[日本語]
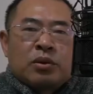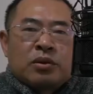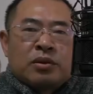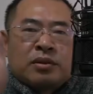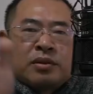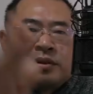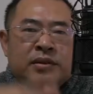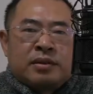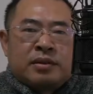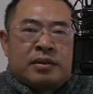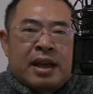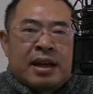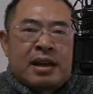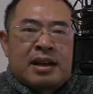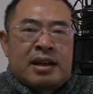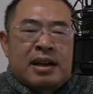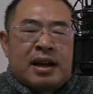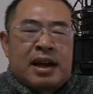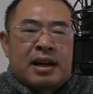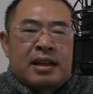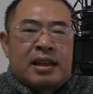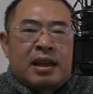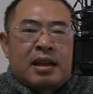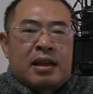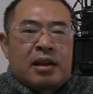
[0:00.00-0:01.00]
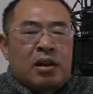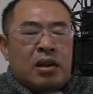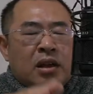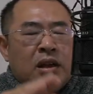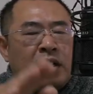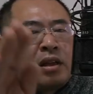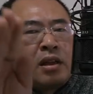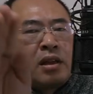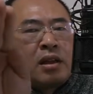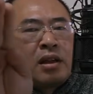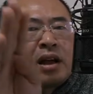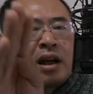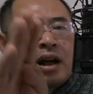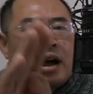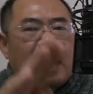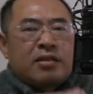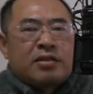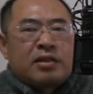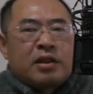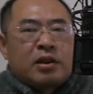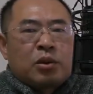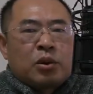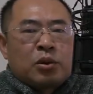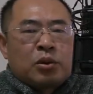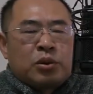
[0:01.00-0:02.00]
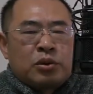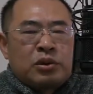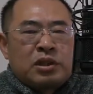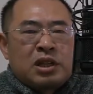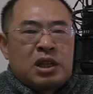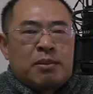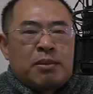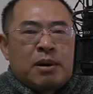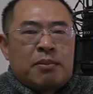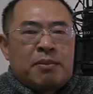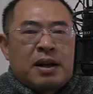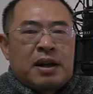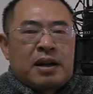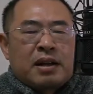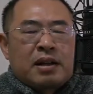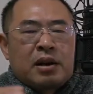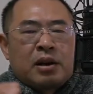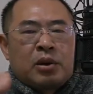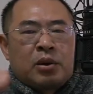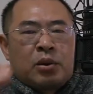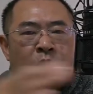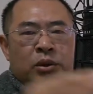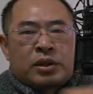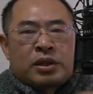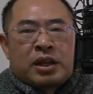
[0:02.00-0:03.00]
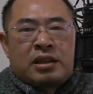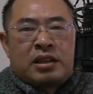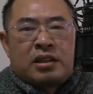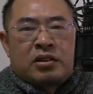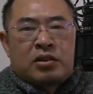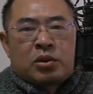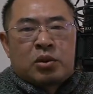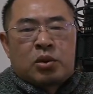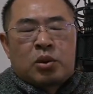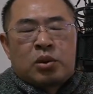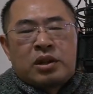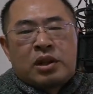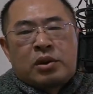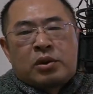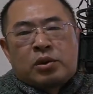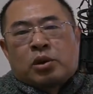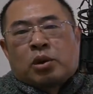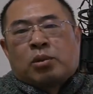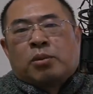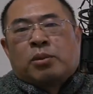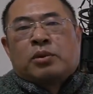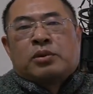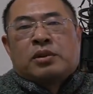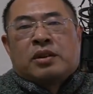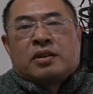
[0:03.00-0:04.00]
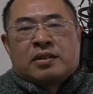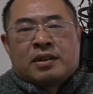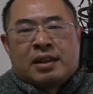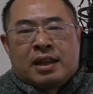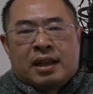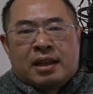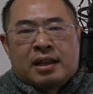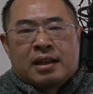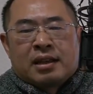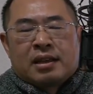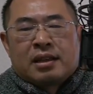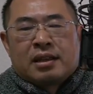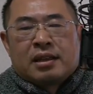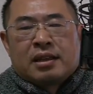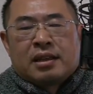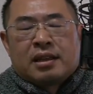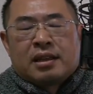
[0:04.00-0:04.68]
ルを全開でアクセルを踏んだまま露店に突っ込んでると思うんですね